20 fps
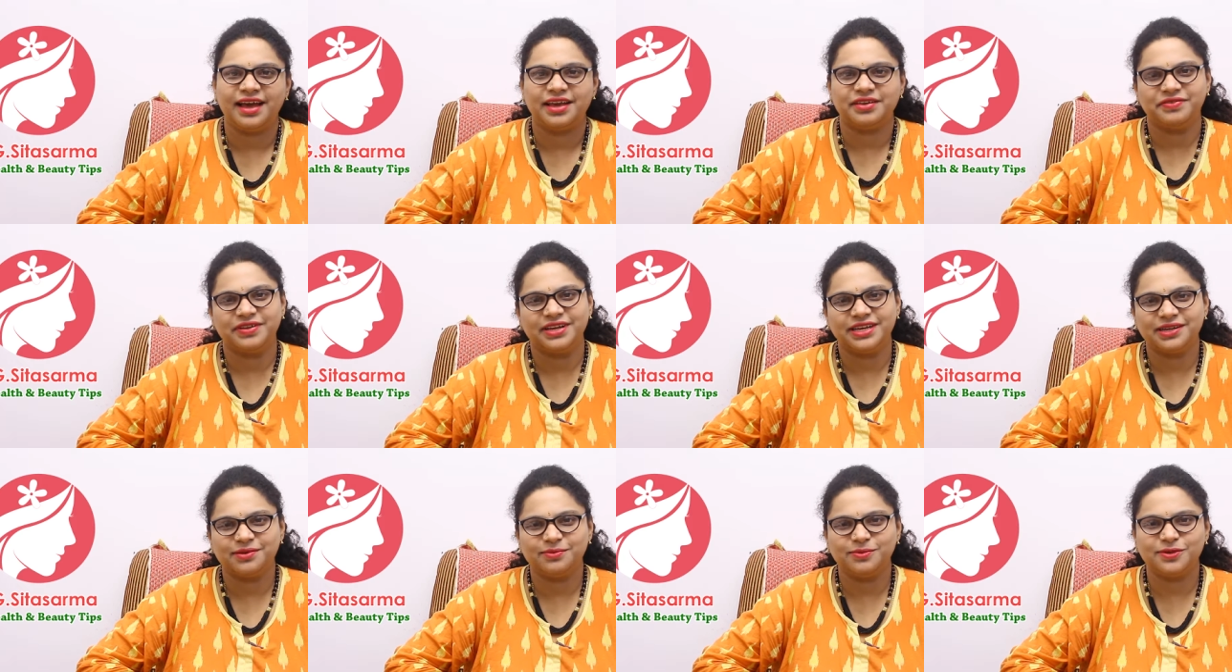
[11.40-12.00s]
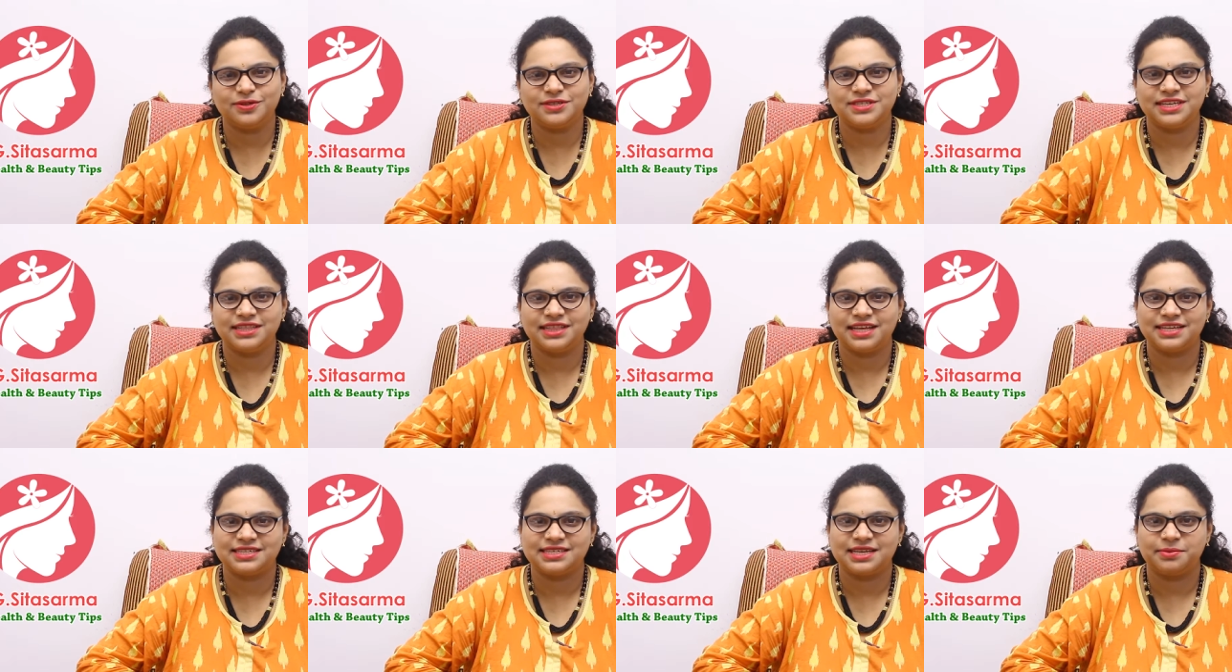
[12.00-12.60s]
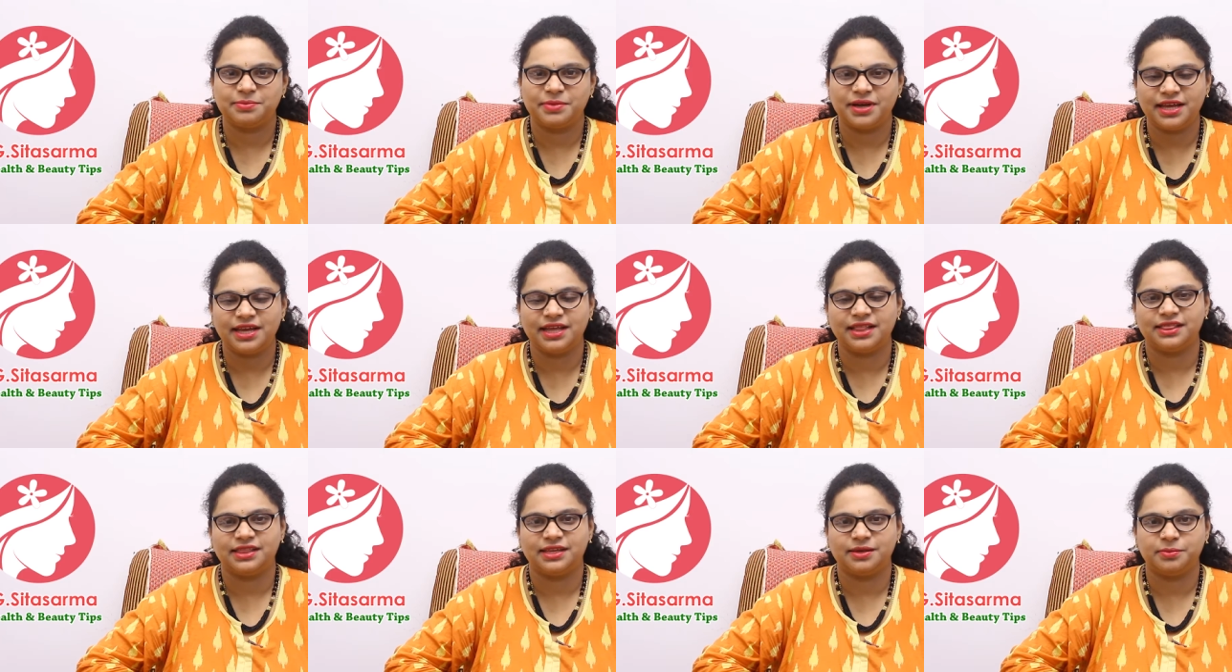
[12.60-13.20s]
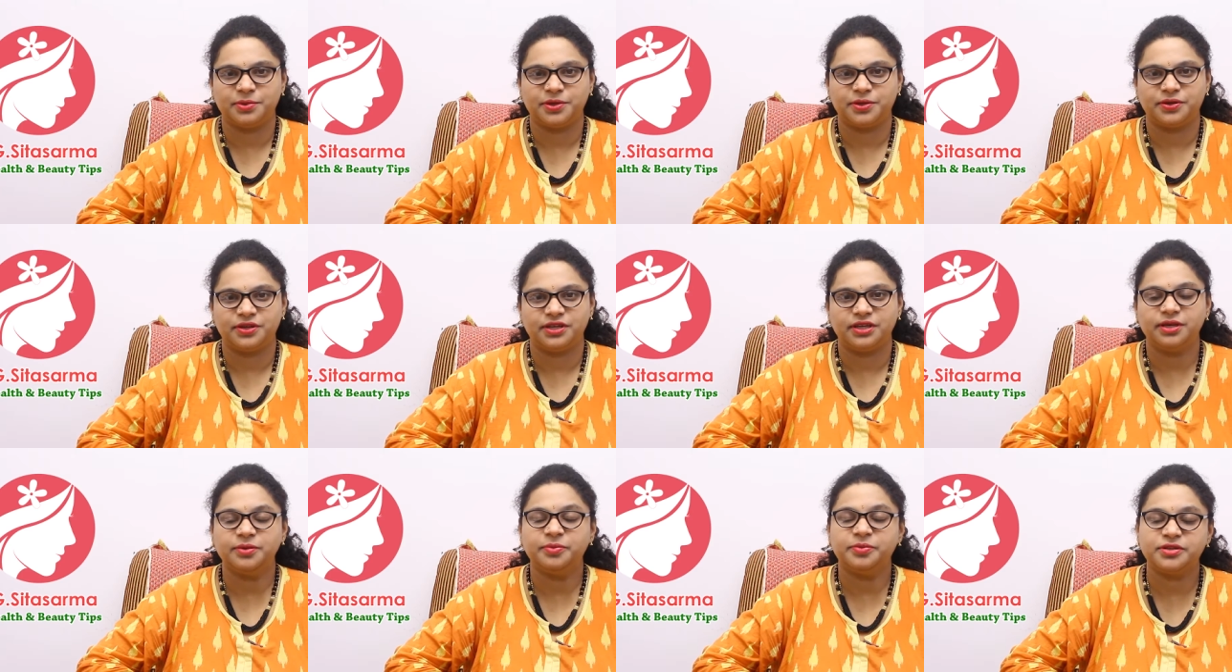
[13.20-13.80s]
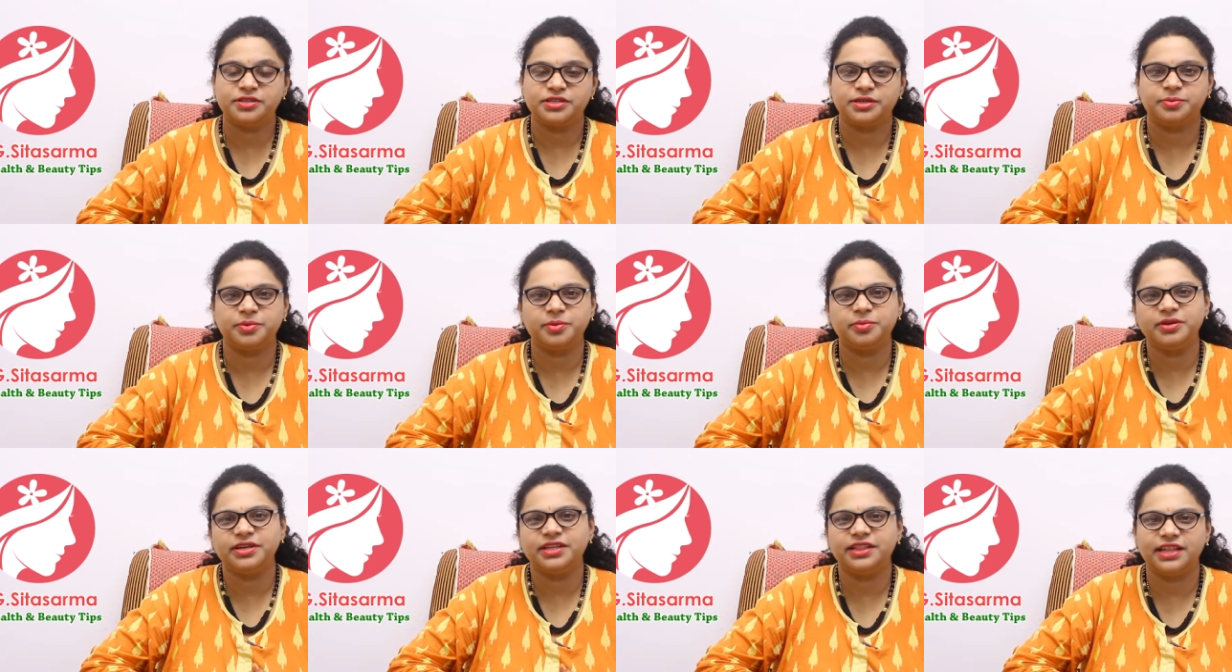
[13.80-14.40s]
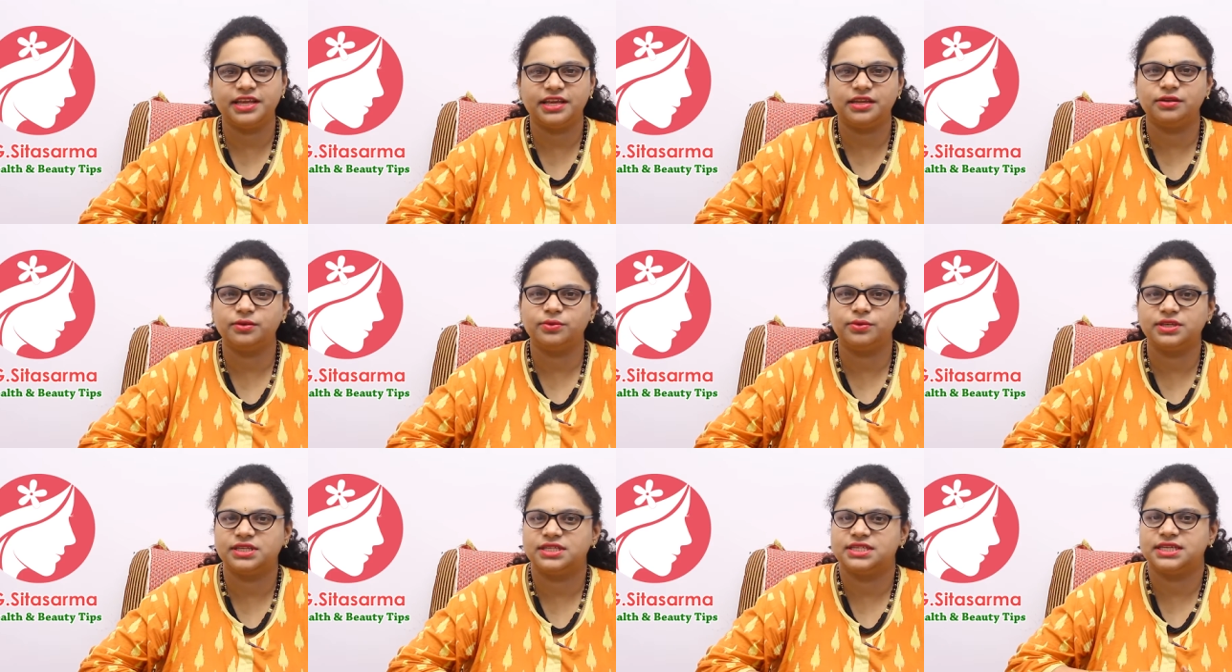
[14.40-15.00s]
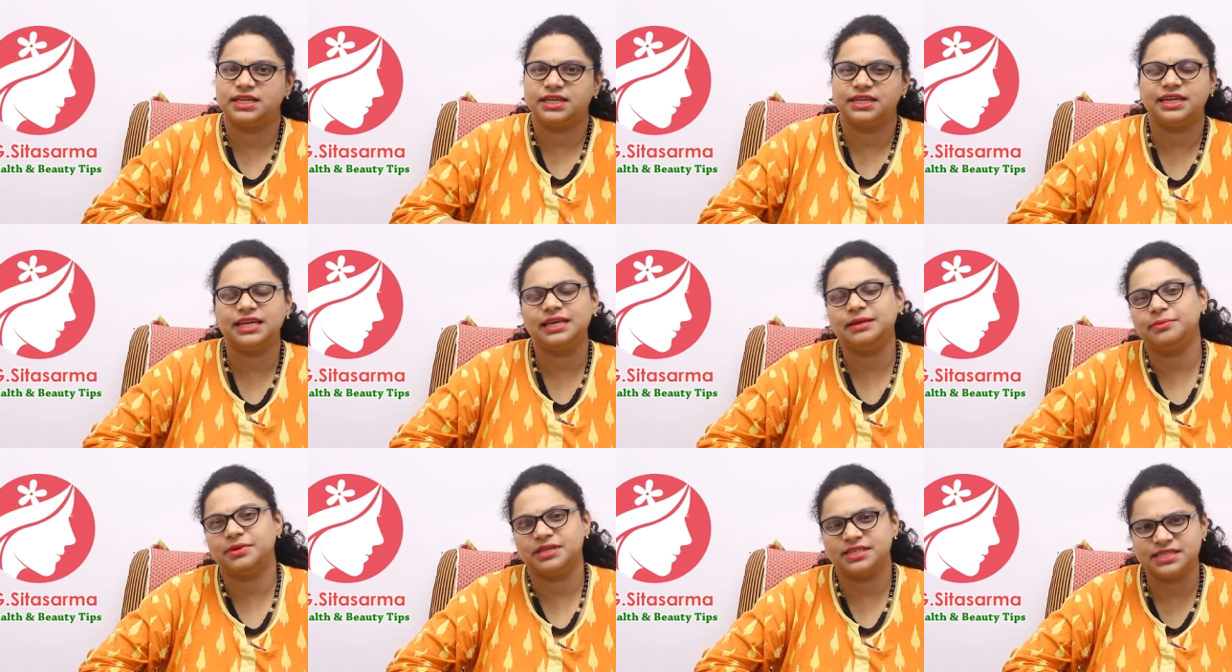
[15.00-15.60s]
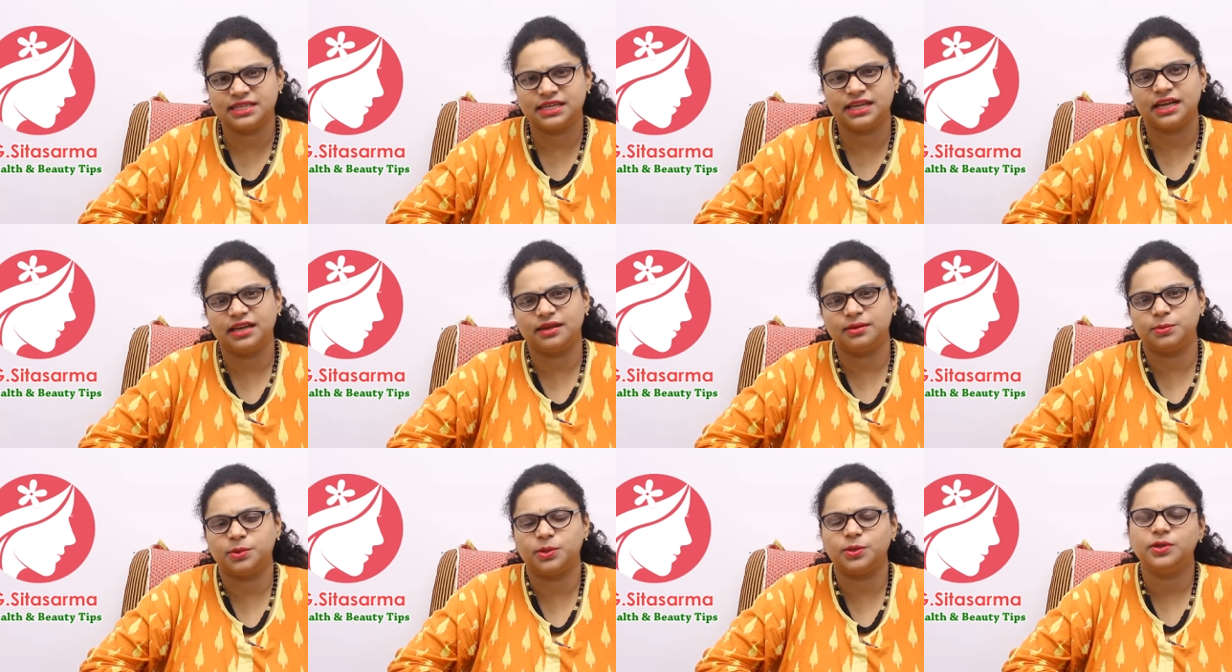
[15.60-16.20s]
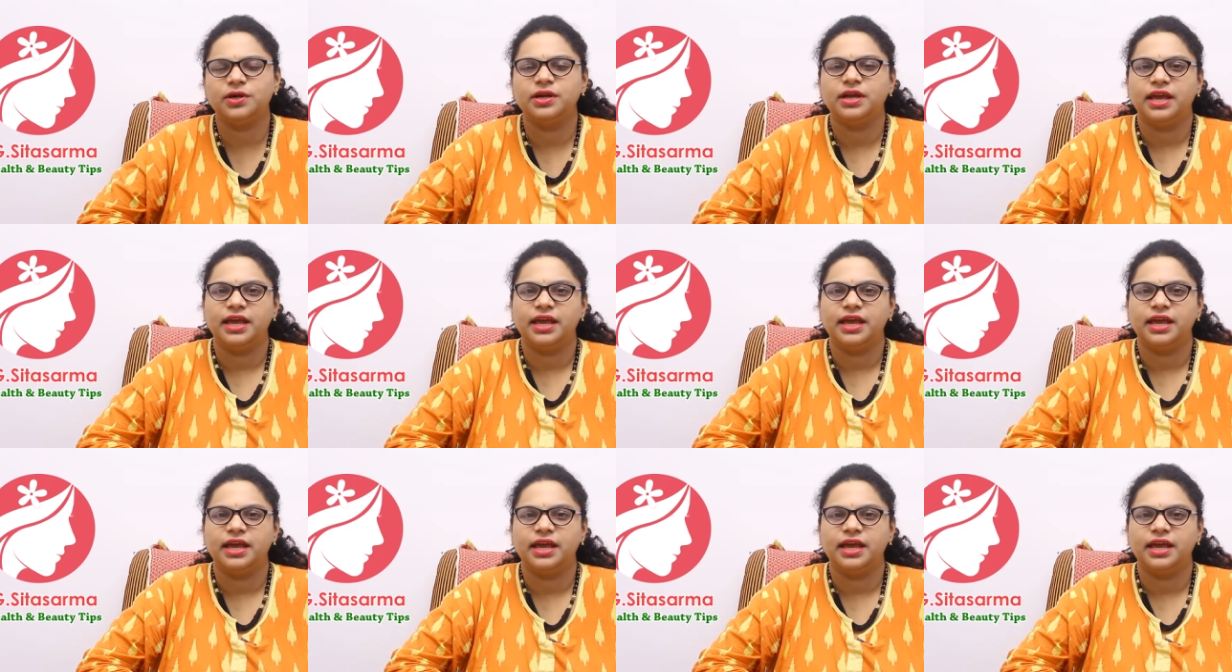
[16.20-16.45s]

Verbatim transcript: హాయ్ వెల్కమ్ టు సీతా శర్మ హెల్త్ అండ్ బ్యూటీ ఇప్పుడు చెప్పబోయే దేని గురించి అంటే ఈ మధ్యకాలంలో